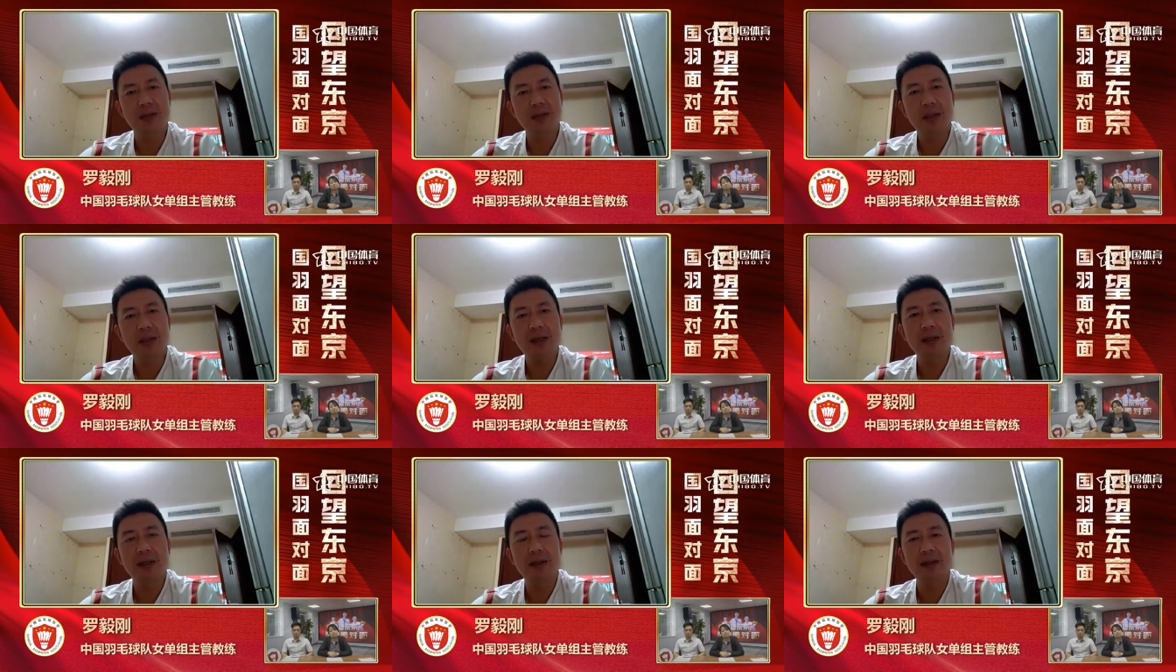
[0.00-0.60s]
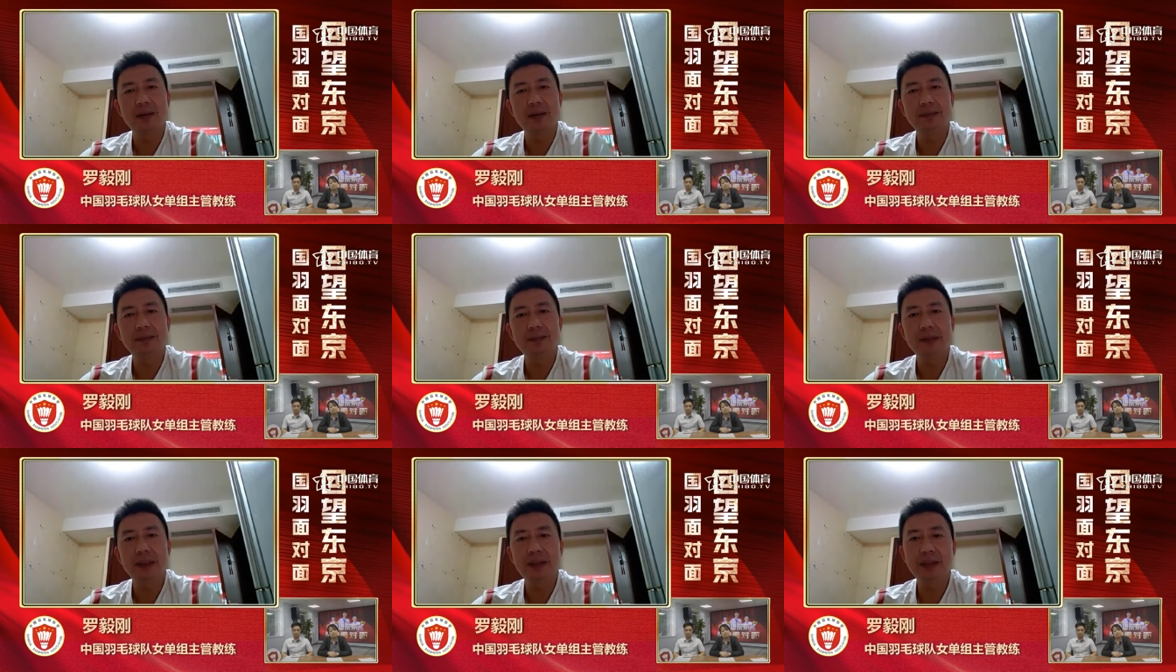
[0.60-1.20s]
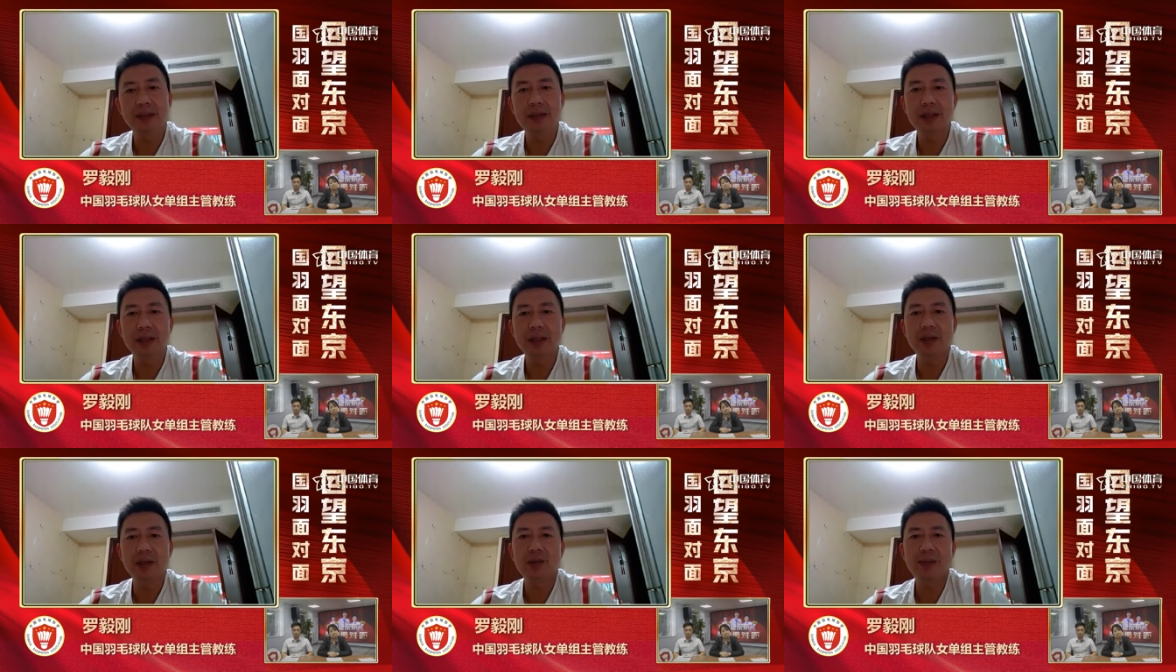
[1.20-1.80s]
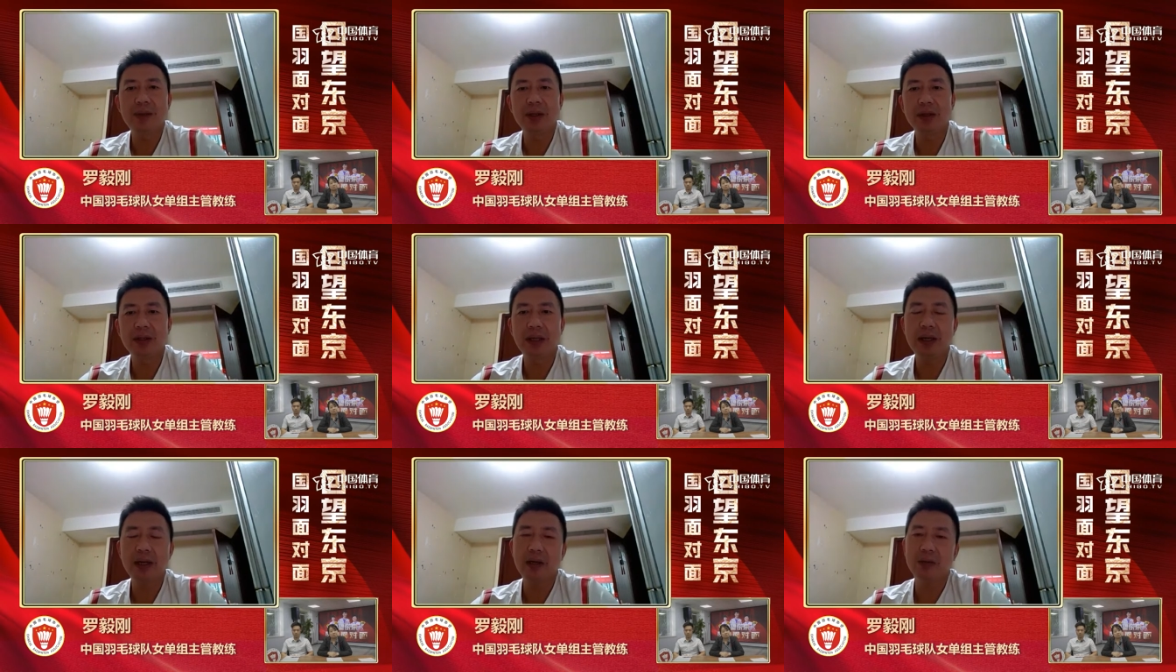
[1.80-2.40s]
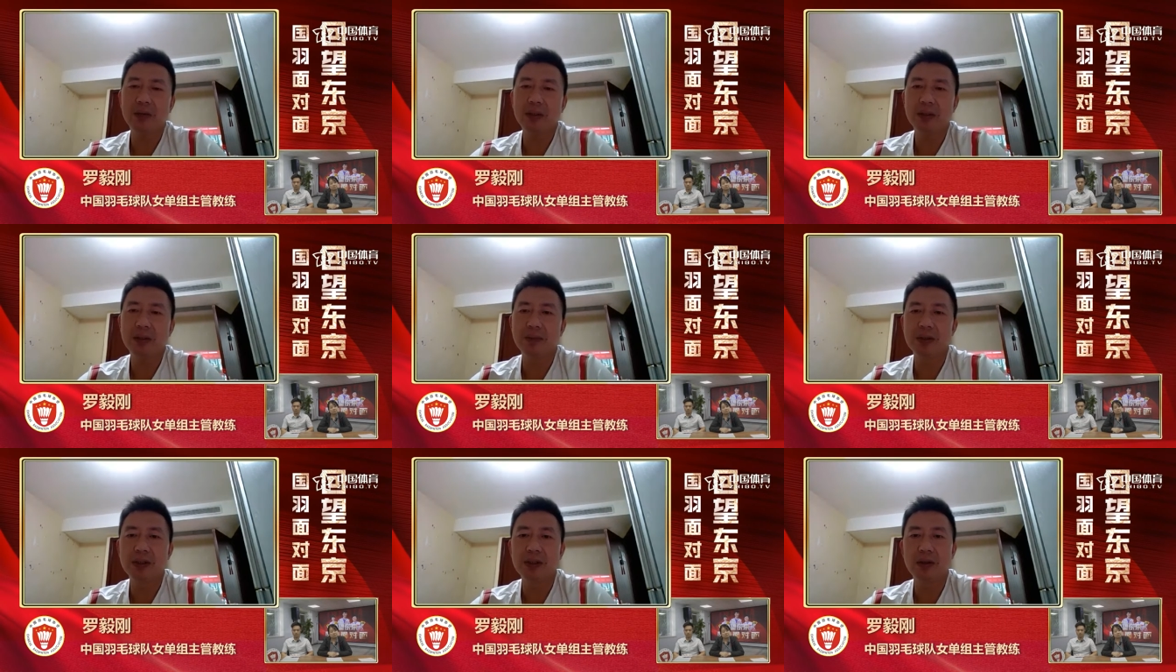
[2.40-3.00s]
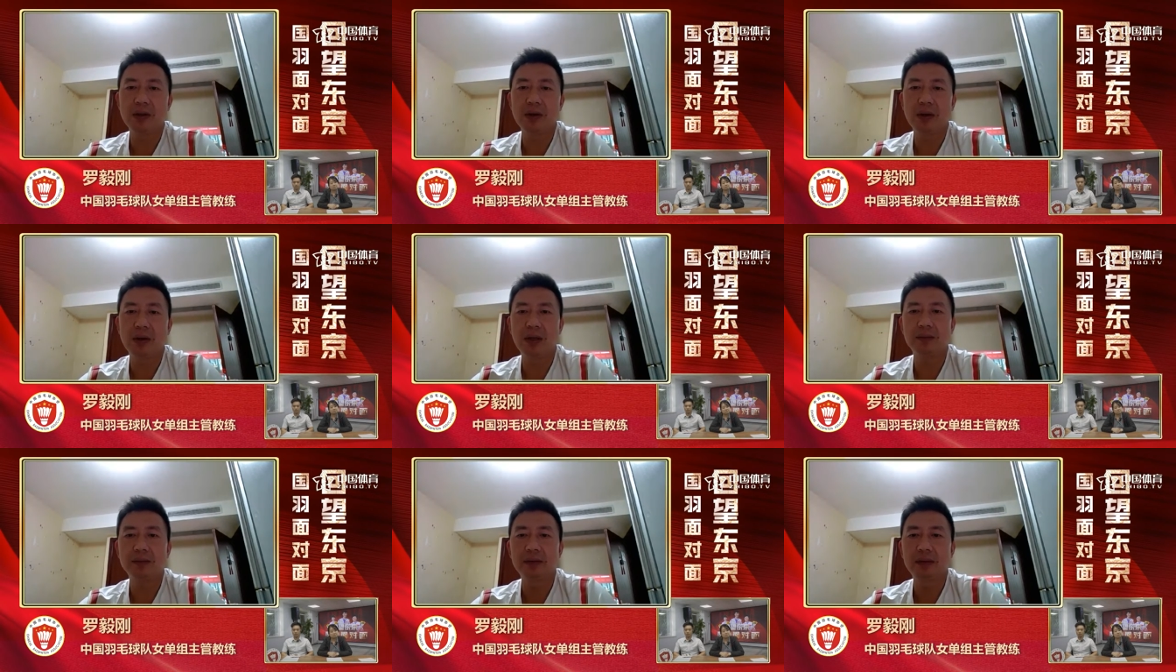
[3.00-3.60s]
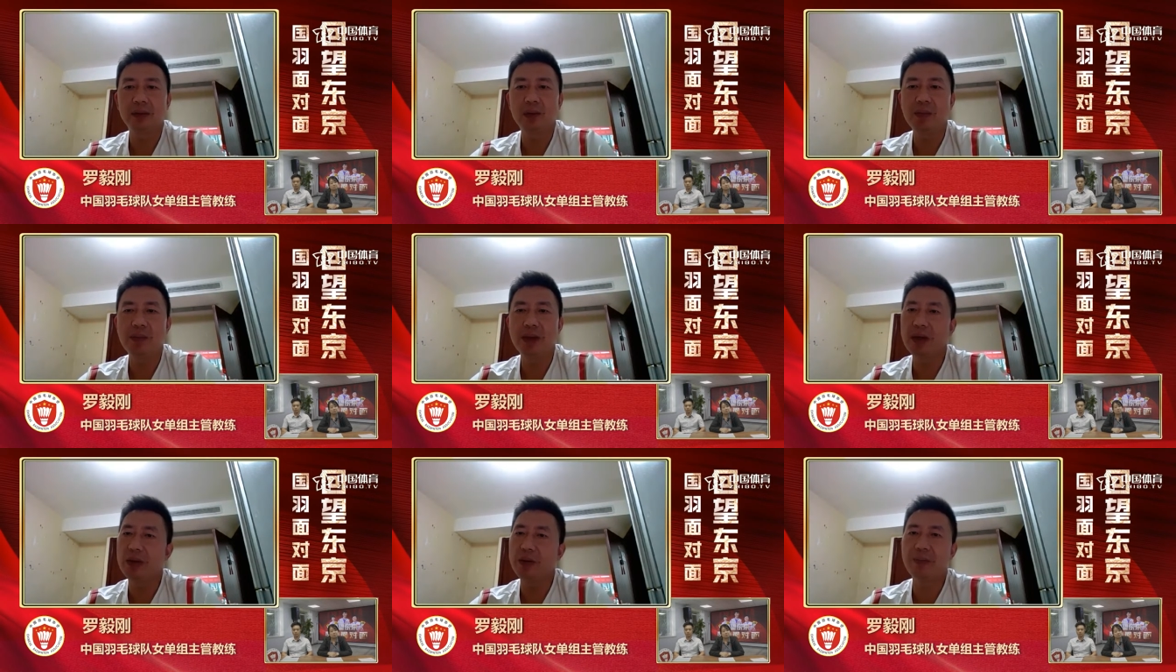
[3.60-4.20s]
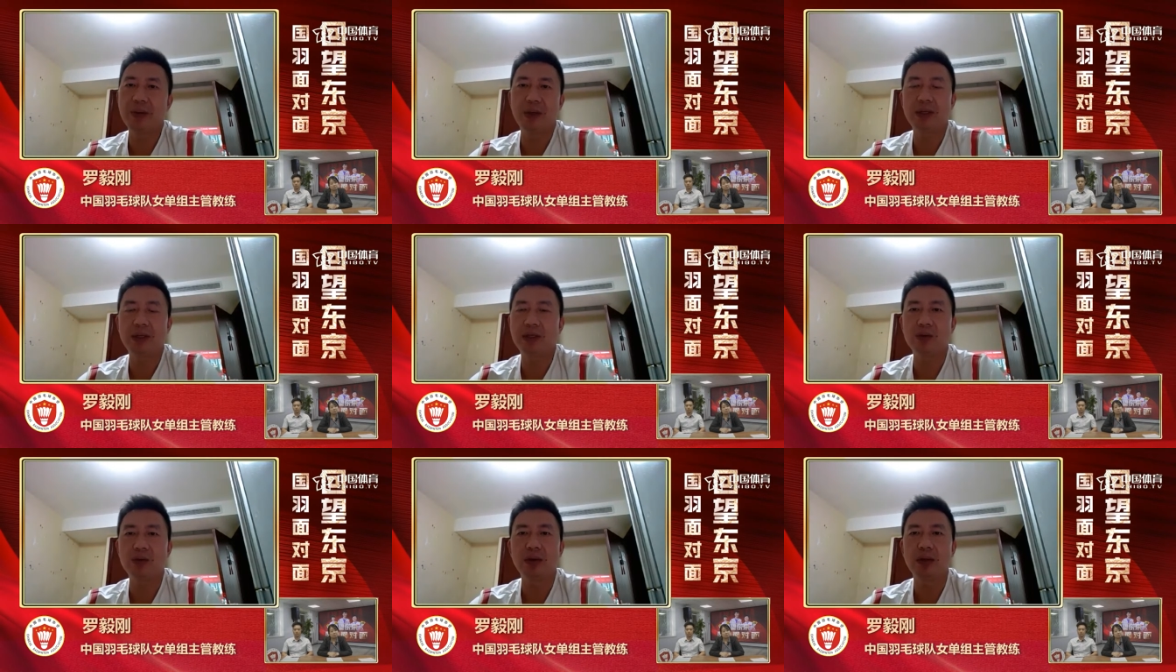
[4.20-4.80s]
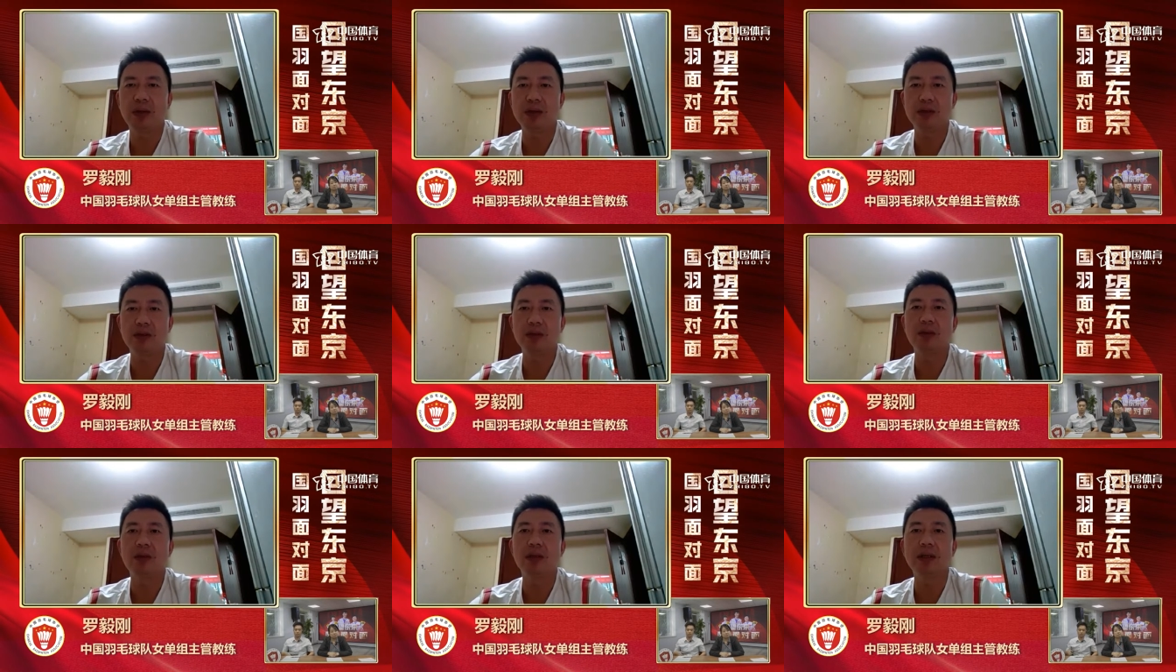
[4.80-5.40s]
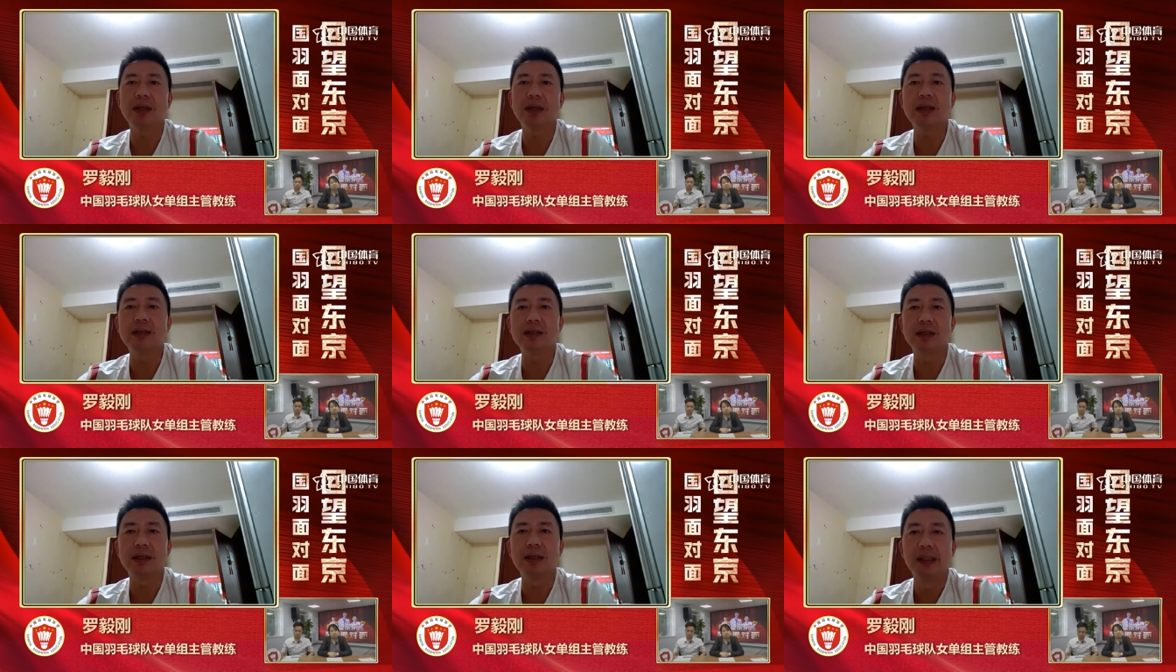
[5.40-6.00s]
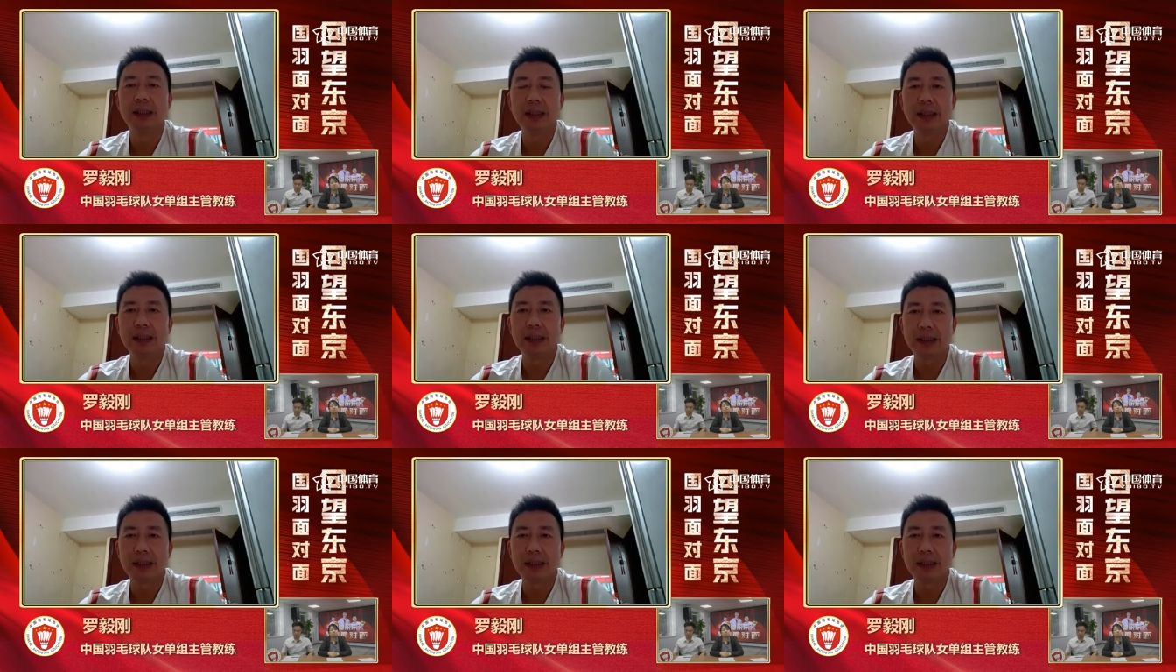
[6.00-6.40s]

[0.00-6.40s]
我感觉他可能因为在跟我们聊天啊，或者什么时候啊，都没有表现出很失落的样子，